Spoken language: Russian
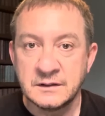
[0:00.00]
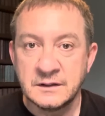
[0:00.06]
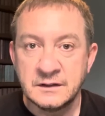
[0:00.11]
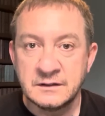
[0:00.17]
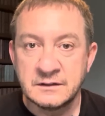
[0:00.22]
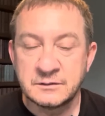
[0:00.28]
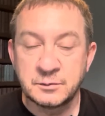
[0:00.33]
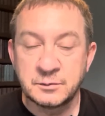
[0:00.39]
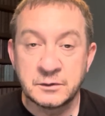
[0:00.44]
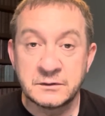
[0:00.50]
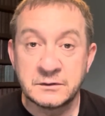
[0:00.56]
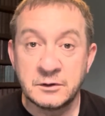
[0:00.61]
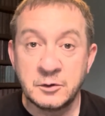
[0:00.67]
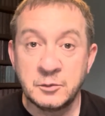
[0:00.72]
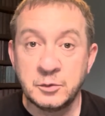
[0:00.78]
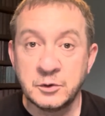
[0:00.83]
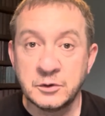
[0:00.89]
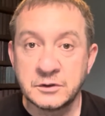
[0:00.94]
используя
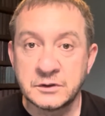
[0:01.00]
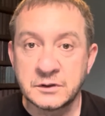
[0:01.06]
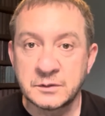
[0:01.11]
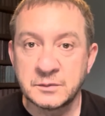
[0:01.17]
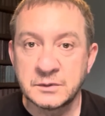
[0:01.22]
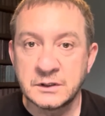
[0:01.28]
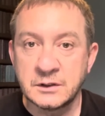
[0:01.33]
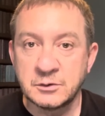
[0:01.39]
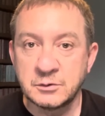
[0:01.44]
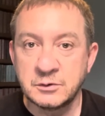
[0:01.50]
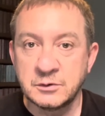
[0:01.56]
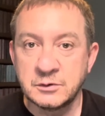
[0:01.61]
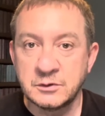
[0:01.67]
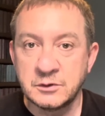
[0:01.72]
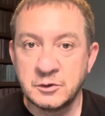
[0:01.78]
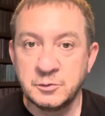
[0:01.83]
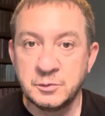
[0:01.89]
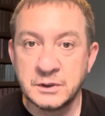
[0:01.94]
любую терминологию
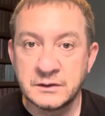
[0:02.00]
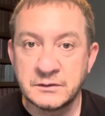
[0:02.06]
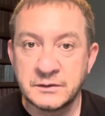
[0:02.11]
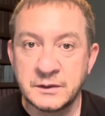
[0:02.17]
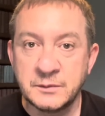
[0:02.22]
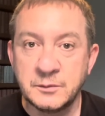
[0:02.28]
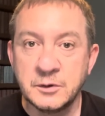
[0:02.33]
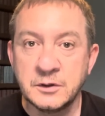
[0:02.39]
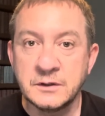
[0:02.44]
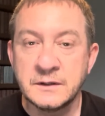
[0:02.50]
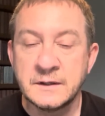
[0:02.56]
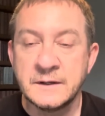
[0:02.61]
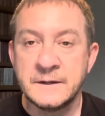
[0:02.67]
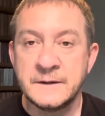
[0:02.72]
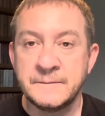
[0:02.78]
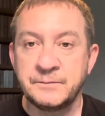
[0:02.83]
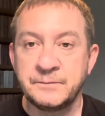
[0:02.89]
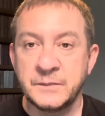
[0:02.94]
любых времен,
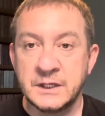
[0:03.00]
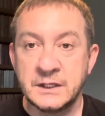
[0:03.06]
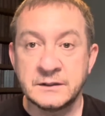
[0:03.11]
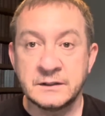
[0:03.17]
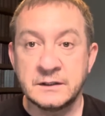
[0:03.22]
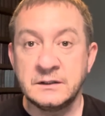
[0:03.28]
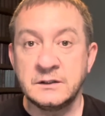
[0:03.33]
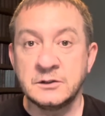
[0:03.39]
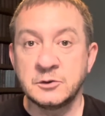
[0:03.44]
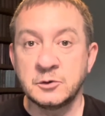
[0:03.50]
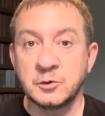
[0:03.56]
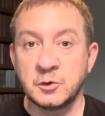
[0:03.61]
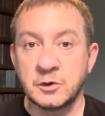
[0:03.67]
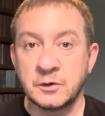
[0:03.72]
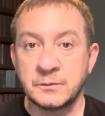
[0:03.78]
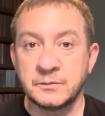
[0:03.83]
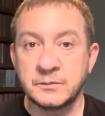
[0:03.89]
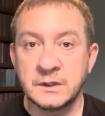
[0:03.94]
это не
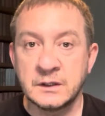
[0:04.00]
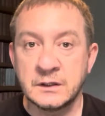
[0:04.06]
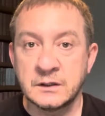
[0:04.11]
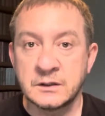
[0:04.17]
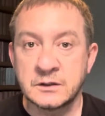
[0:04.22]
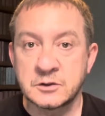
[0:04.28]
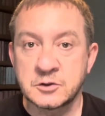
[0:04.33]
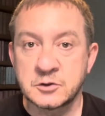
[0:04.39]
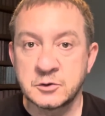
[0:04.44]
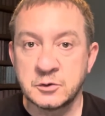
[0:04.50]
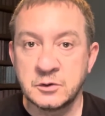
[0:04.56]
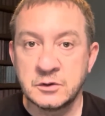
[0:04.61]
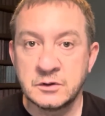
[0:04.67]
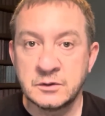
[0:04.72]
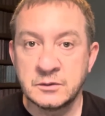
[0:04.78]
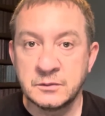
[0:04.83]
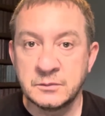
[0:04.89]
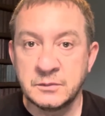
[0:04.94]
то,
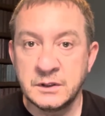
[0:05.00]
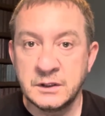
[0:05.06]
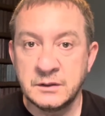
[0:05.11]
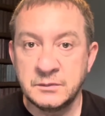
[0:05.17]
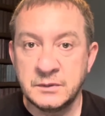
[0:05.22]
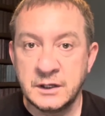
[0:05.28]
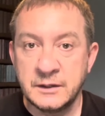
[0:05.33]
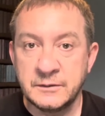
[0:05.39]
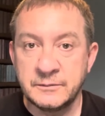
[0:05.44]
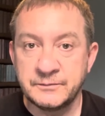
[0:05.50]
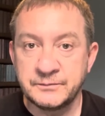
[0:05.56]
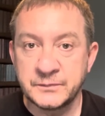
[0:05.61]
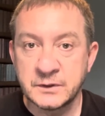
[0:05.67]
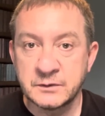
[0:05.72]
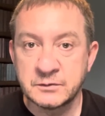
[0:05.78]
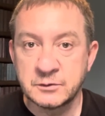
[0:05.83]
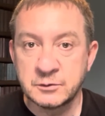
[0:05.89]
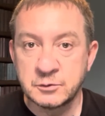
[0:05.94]
что мы имеем
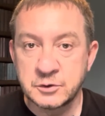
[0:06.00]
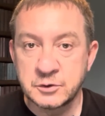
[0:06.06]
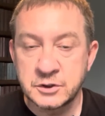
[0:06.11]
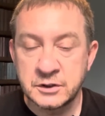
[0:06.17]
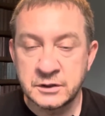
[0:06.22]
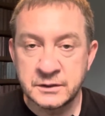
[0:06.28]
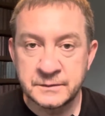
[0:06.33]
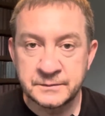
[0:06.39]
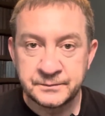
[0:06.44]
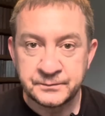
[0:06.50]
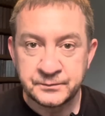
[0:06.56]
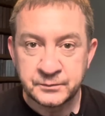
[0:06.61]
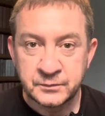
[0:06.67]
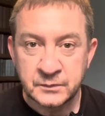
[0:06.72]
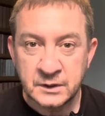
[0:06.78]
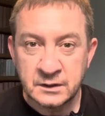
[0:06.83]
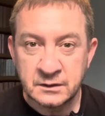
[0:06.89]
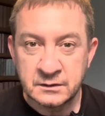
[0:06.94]
в случае
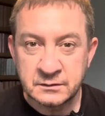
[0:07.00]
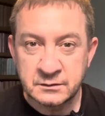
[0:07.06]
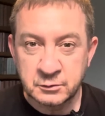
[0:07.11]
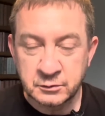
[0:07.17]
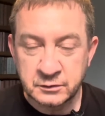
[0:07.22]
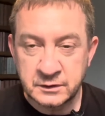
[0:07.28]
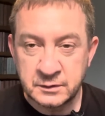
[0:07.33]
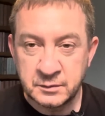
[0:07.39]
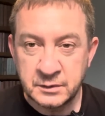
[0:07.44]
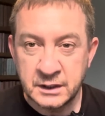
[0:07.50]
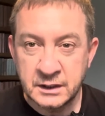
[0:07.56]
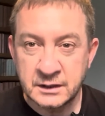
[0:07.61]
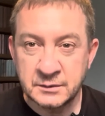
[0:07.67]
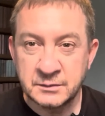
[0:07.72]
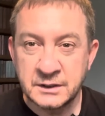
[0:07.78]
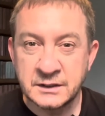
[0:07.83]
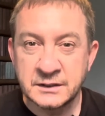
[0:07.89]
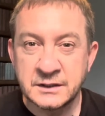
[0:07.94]
Э, с русским
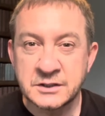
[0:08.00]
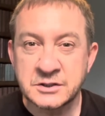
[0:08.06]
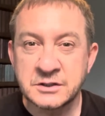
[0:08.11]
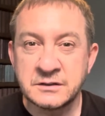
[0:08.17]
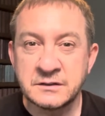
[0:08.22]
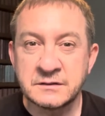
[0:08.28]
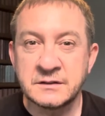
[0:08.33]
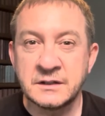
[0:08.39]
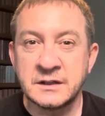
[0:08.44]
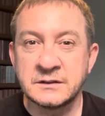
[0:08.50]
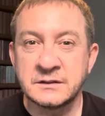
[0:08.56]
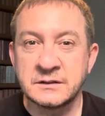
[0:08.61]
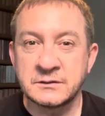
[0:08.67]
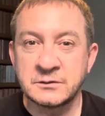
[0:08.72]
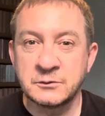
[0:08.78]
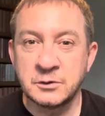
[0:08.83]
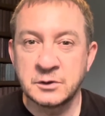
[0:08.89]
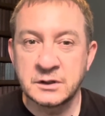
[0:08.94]
рейхом. Я даже не знаю,
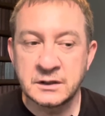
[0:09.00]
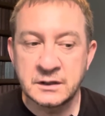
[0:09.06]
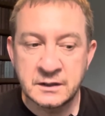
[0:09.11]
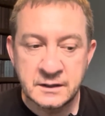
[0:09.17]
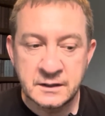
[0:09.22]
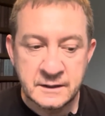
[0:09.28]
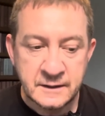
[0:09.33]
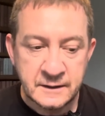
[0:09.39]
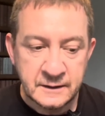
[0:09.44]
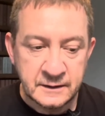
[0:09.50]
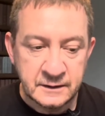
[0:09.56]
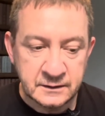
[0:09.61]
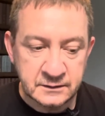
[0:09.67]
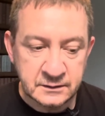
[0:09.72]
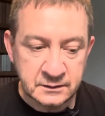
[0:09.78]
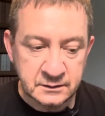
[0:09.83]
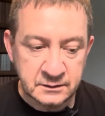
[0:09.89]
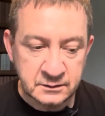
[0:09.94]
насколько
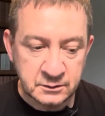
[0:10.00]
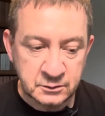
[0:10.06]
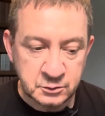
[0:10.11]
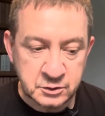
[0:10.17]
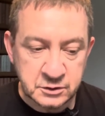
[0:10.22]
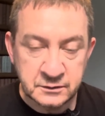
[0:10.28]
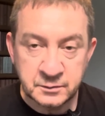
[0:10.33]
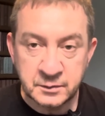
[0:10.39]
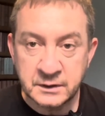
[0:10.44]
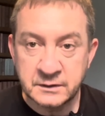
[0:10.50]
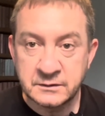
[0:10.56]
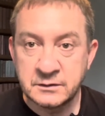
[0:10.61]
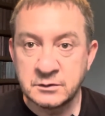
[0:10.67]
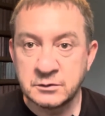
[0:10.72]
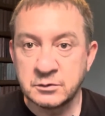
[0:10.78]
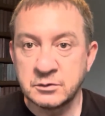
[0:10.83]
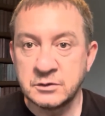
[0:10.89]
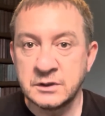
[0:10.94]
это лучше
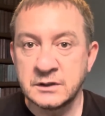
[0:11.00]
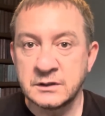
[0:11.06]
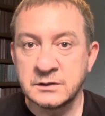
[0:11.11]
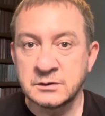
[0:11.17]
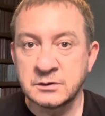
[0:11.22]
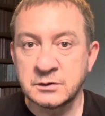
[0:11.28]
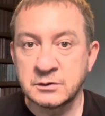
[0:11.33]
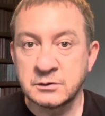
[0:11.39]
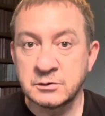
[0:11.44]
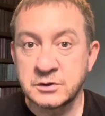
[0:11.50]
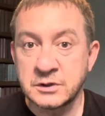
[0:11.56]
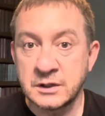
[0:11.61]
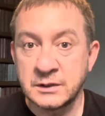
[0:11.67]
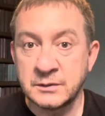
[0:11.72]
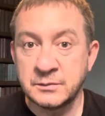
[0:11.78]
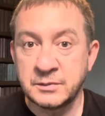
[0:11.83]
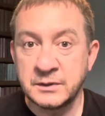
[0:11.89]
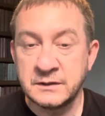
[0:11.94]
спросить у людей, которые
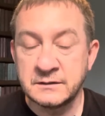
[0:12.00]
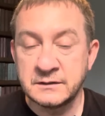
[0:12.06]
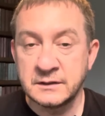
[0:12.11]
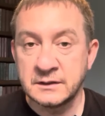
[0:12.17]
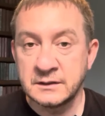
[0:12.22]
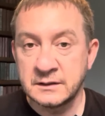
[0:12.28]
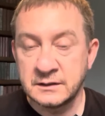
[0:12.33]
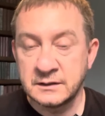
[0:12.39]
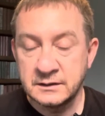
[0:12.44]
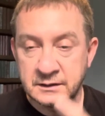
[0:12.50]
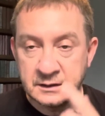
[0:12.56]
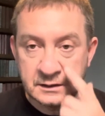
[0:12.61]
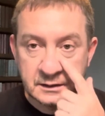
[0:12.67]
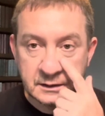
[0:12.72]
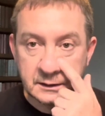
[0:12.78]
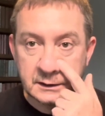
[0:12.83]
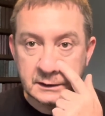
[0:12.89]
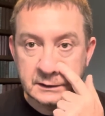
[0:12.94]
изучали пристально, не так,
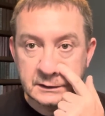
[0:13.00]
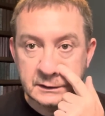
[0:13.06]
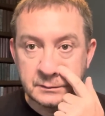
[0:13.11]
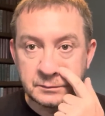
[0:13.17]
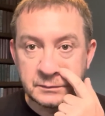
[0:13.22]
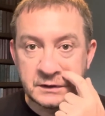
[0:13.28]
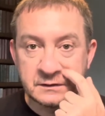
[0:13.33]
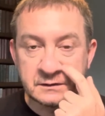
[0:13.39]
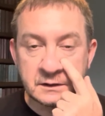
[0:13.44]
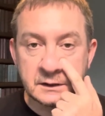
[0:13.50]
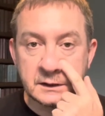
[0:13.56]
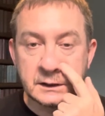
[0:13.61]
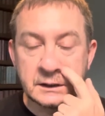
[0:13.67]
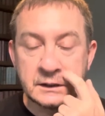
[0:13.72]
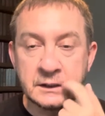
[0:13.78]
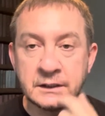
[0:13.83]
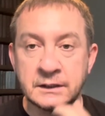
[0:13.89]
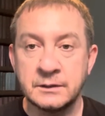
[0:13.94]
как я, там несколько
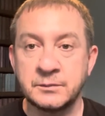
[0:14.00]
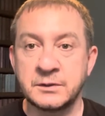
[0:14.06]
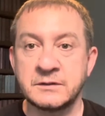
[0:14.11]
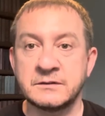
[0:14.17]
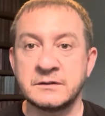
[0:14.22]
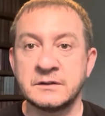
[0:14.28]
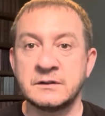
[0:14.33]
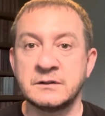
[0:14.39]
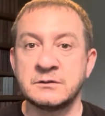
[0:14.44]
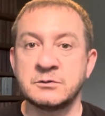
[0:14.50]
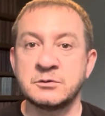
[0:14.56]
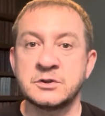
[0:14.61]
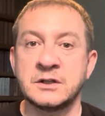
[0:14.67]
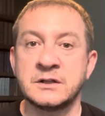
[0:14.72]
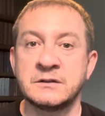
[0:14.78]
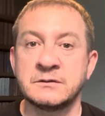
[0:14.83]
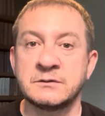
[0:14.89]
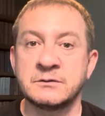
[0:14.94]
книг, а пристально
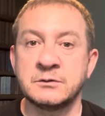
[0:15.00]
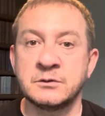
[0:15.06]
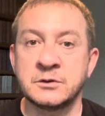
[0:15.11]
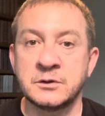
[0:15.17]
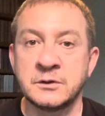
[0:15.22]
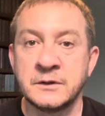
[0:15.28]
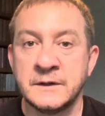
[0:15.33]
изучали историю